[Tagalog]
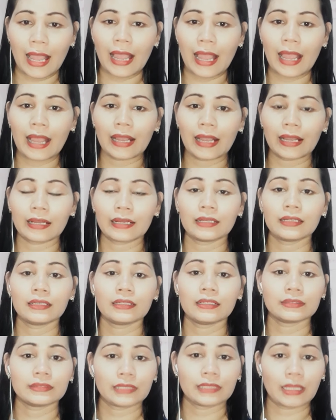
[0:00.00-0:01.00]
ang
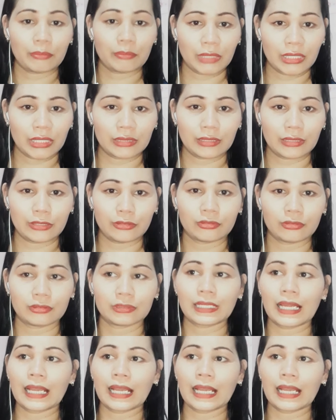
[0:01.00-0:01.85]
damit na yon.